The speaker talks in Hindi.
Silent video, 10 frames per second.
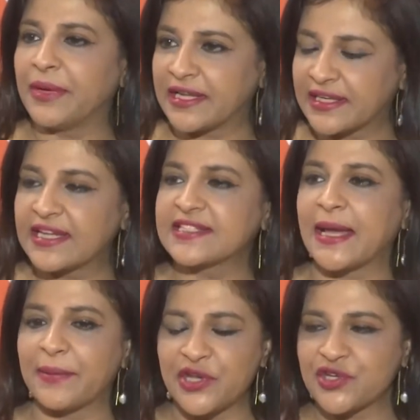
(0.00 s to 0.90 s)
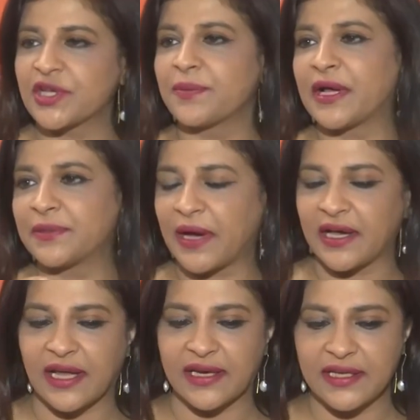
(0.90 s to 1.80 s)
मेडिकल एग्जामिनेशन के बाद
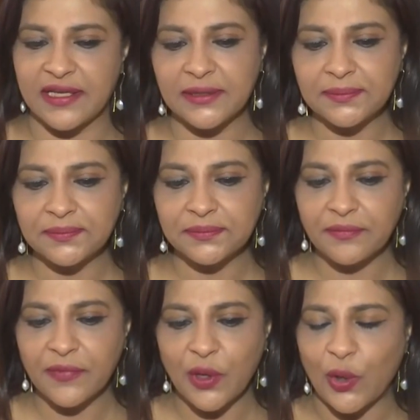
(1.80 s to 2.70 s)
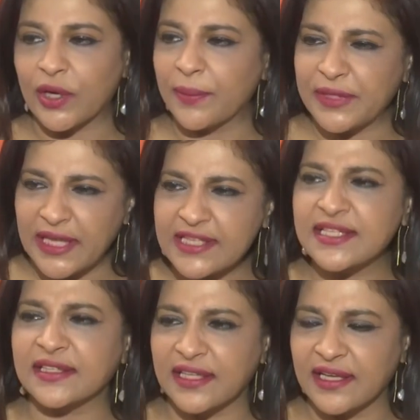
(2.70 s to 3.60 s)
बाहर आ रही हैं और हम देख
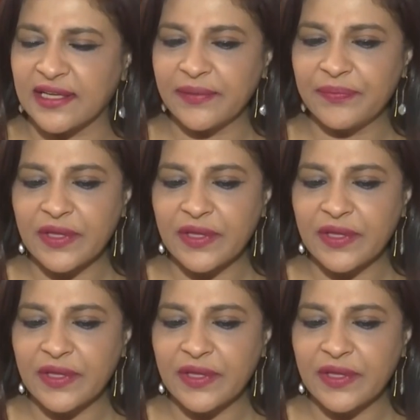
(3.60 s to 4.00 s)
सकते हैं